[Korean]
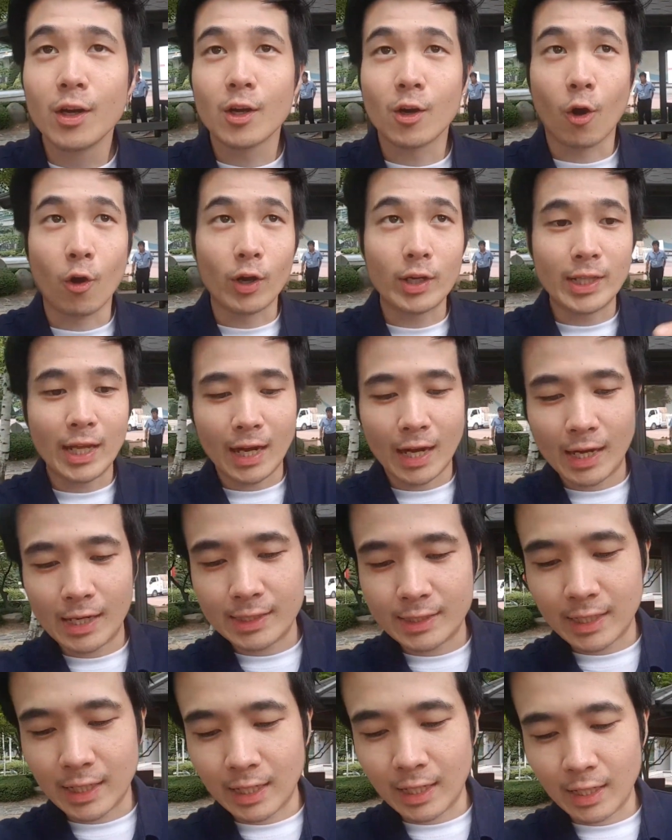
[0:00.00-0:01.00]
거기다가
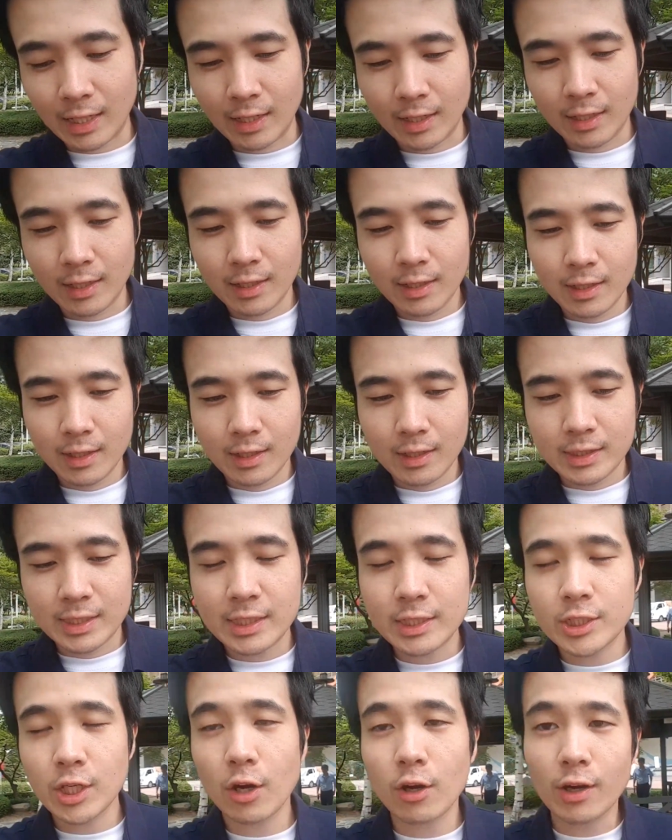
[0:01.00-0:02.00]
이제
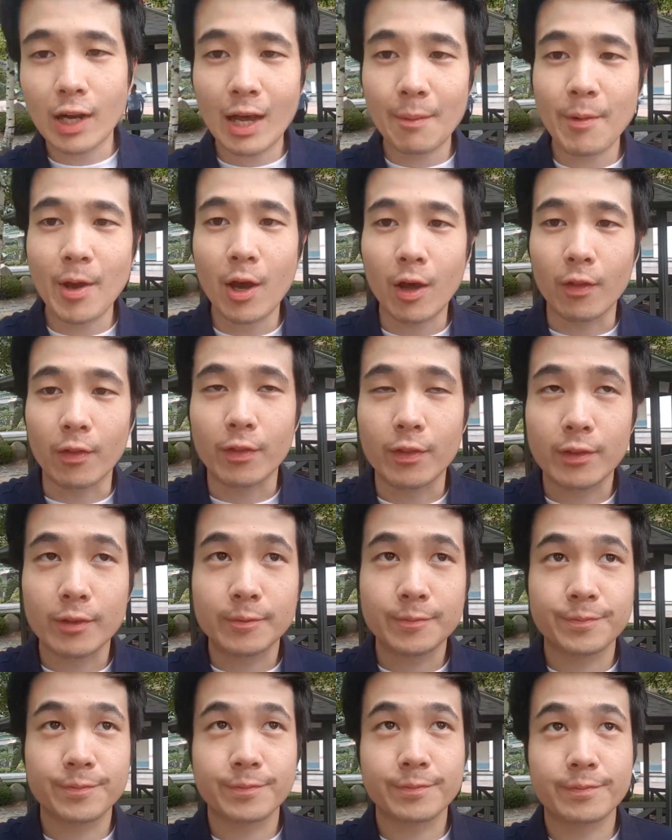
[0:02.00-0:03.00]
신청을 하면
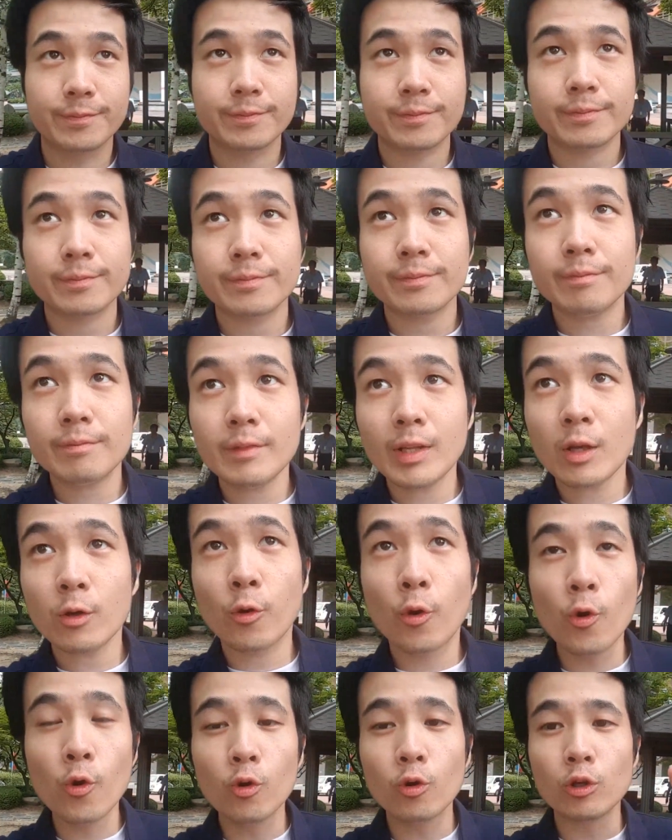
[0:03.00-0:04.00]

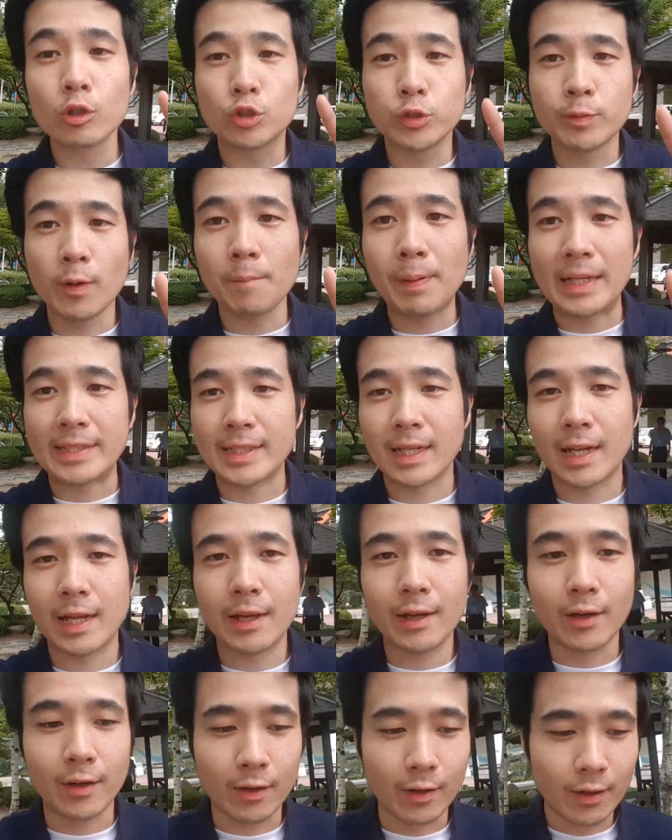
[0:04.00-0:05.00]
교육을 두 번
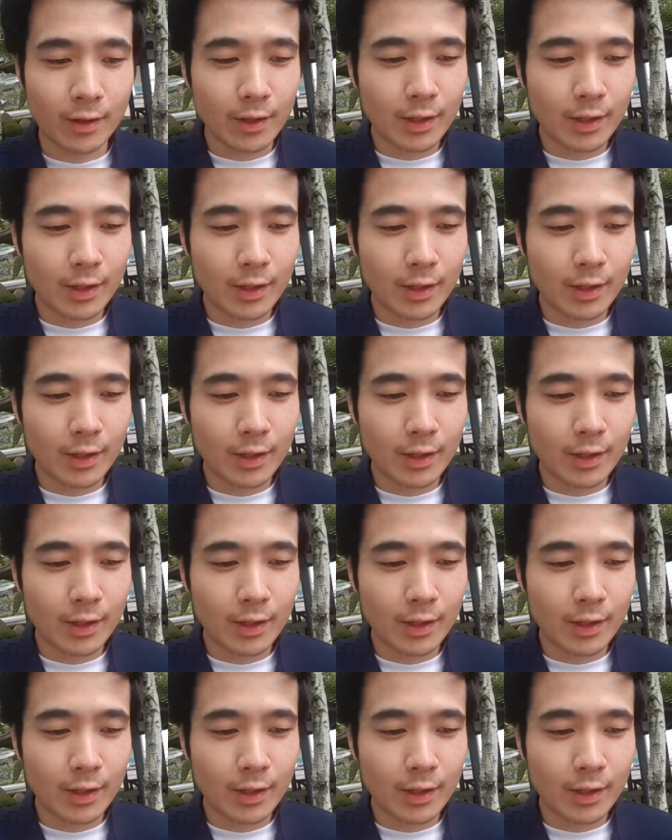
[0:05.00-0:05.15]
받잖아요.